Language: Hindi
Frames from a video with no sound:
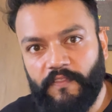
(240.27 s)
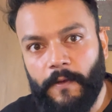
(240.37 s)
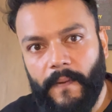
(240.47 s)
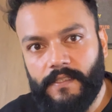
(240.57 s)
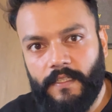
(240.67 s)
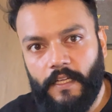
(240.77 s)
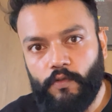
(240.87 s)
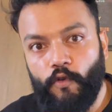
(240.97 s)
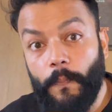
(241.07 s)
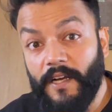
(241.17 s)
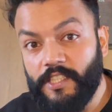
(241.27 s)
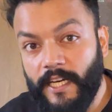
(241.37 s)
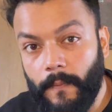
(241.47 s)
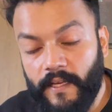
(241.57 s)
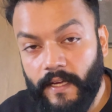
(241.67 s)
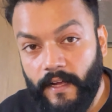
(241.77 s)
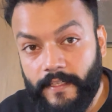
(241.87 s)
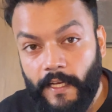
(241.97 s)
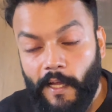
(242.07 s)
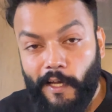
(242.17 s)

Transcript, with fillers: फिफ्टी परसेंट का तो वो पांच हजार के पड़ गया राइट